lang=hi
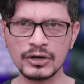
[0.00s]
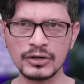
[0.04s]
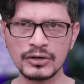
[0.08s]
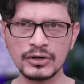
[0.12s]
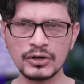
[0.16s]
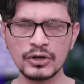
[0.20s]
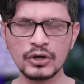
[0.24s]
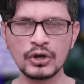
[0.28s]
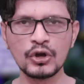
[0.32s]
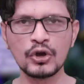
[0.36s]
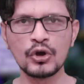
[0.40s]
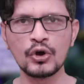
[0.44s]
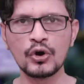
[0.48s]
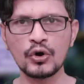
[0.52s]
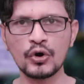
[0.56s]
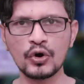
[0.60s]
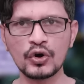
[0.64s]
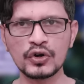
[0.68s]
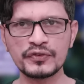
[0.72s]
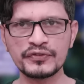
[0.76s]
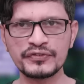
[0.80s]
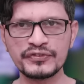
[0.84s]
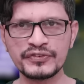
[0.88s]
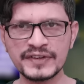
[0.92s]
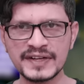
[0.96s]
रॉक
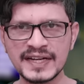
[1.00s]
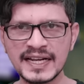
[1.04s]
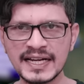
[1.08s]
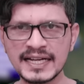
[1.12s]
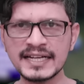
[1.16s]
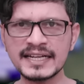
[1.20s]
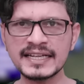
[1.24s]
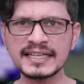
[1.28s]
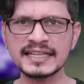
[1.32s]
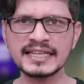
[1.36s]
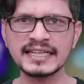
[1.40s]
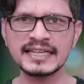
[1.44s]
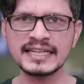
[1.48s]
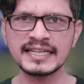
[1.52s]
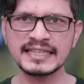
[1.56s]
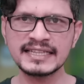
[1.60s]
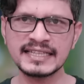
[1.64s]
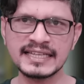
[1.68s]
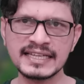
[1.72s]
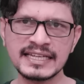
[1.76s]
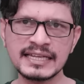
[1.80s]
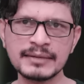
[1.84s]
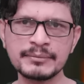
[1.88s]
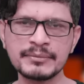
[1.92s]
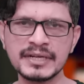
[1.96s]
और फिडेलिटी की
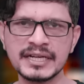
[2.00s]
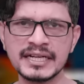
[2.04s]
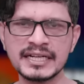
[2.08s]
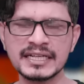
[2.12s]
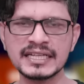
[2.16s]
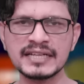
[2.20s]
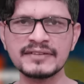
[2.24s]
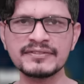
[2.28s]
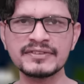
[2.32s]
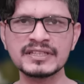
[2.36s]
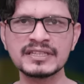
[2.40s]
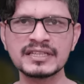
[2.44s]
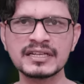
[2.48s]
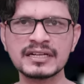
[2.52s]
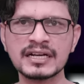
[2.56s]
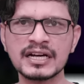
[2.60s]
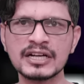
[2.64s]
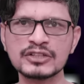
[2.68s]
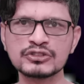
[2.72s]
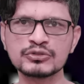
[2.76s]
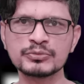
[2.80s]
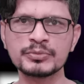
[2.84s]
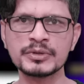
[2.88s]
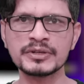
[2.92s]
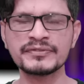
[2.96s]
इथेरियम ईटीएफ e की
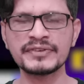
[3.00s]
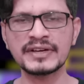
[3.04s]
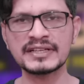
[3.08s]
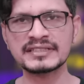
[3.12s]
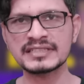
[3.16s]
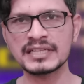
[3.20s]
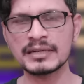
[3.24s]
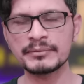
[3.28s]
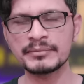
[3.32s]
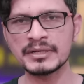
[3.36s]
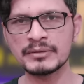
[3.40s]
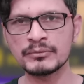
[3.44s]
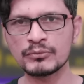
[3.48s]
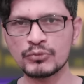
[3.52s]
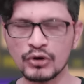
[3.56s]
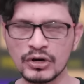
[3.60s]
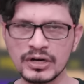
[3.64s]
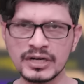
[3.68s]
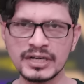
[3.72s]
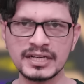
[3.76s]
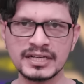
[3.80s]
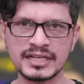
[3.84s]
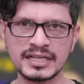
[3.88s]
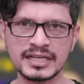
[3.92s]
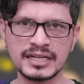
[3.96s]
दरखास्तों पर फैसला भी
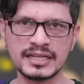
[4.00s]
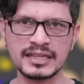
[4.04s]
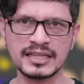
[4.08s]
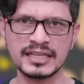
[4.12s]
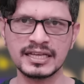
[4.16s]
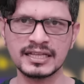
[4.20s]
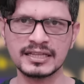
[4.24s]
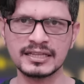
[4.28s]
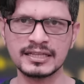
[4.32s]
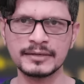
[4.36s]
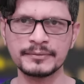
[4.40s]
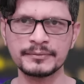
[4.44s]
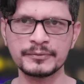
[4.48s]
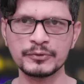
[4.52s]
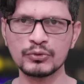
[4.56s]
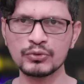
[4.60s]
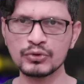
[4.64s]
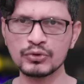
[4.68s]
मौखर कर दिया था